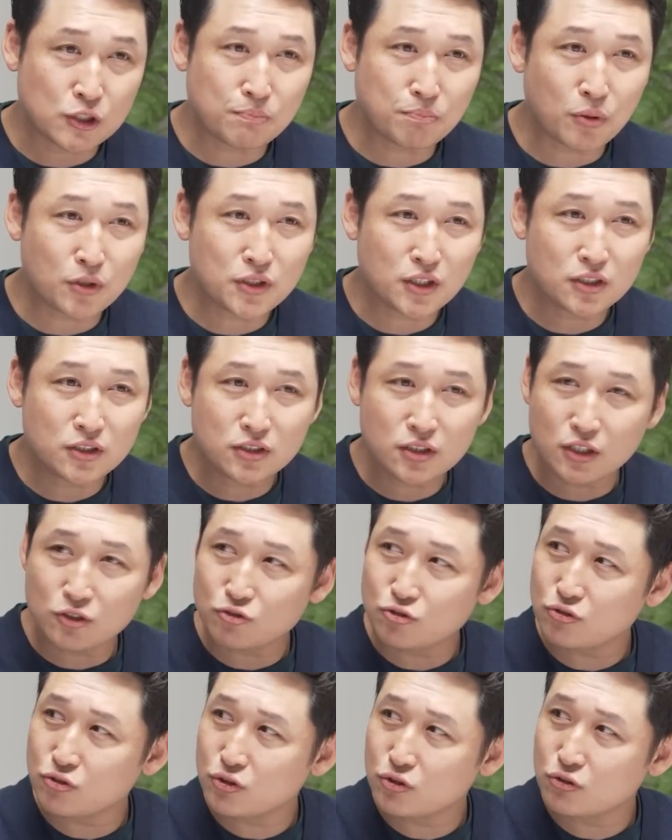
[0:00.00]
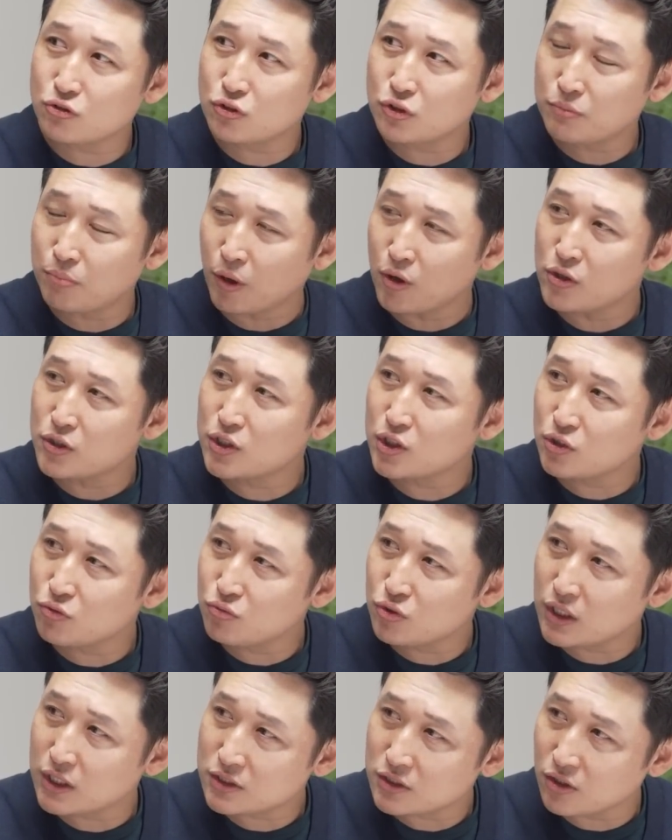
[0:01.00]
10%의 수익률을
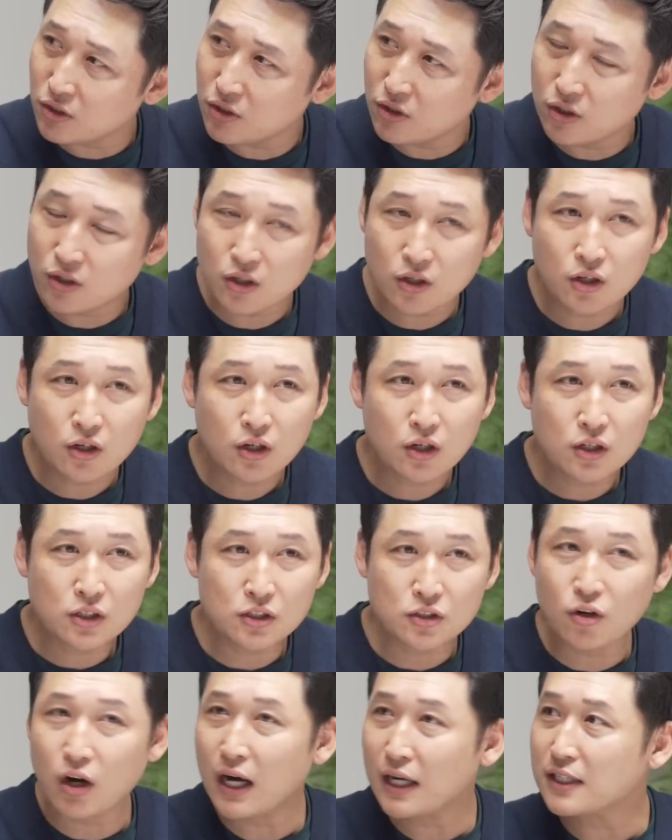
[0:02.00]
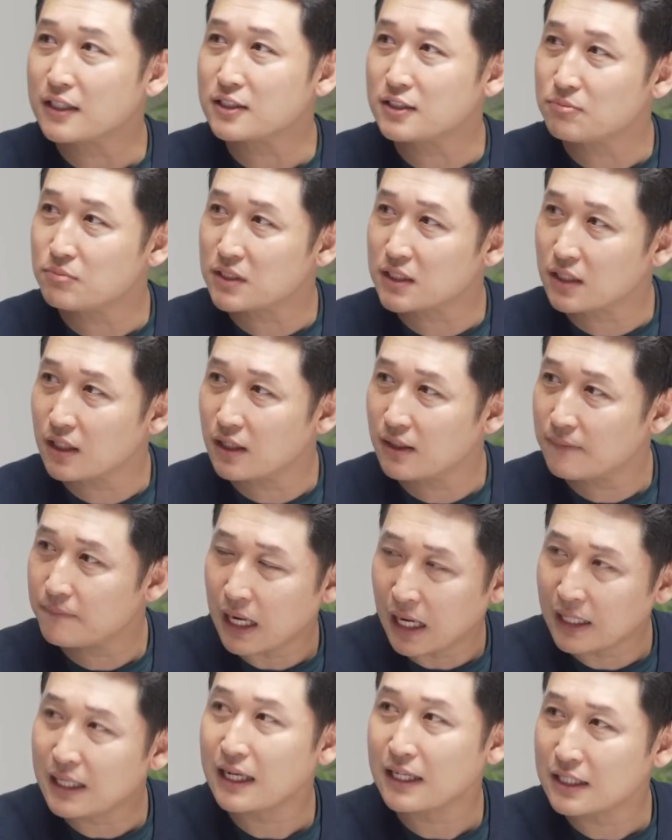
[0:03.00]
벌기 위해서 네. 이거 하겠습니까? 네.
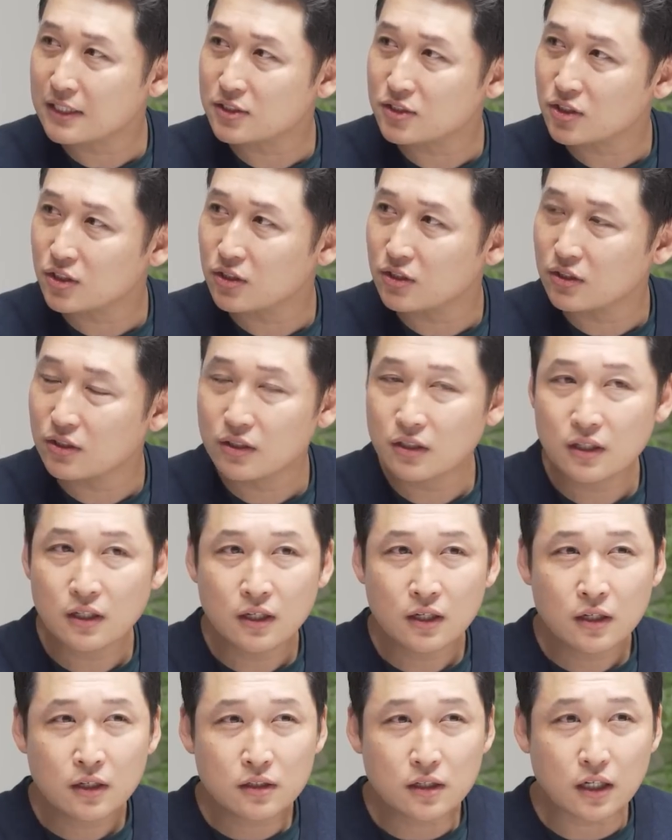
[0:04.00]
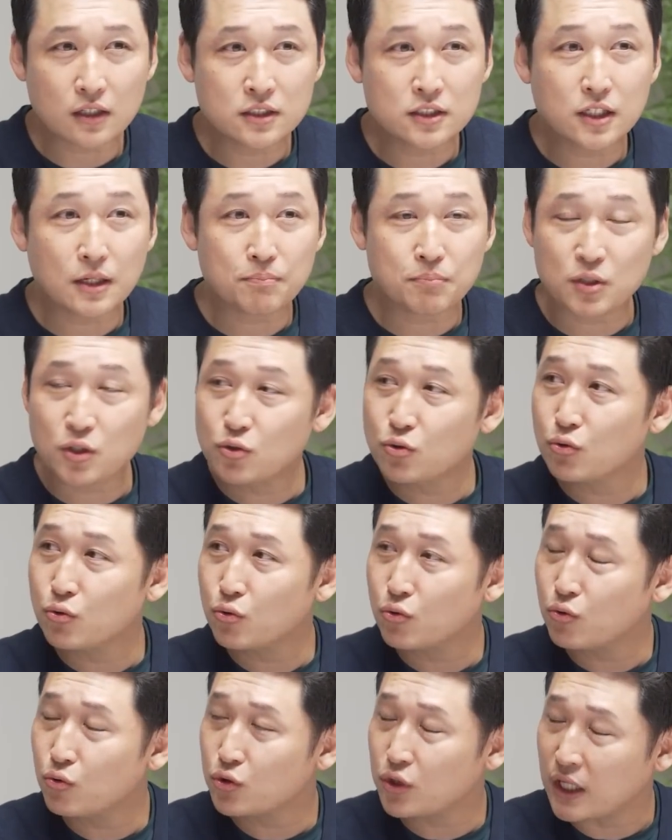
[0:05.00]
안 하겠죠. 네. 그러니까 그게
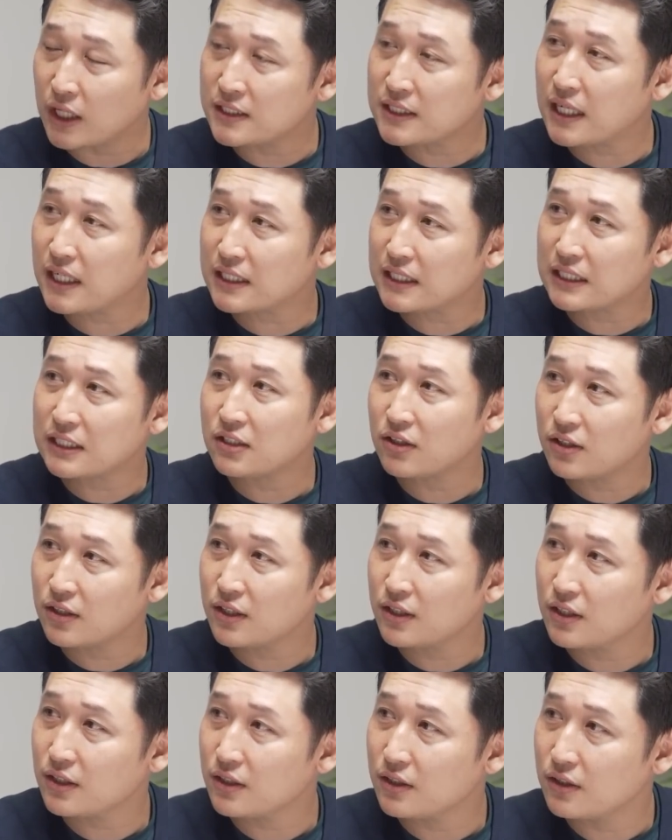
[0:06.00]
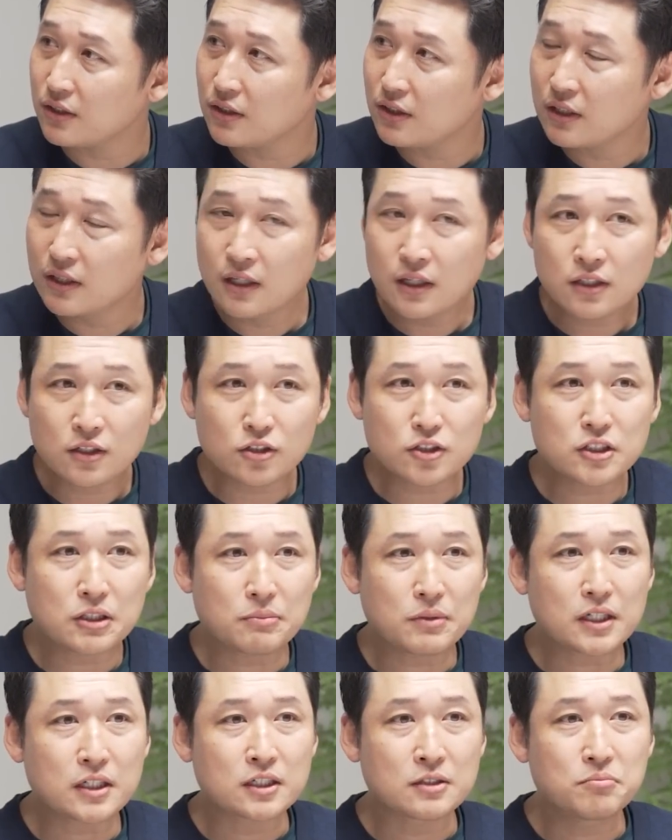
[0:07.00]
비교 대상인 거예요. 아. 그렇기
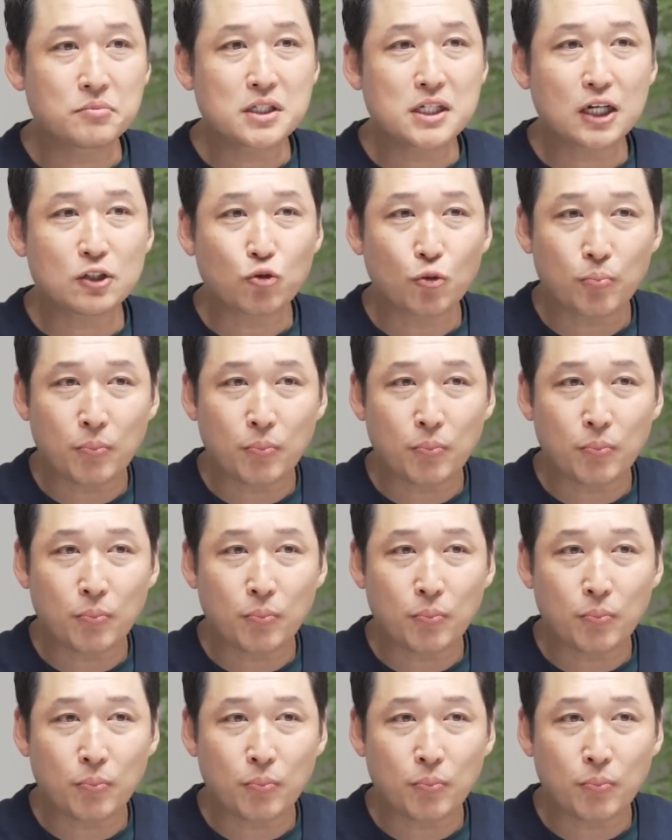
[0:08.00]
때문에 금리가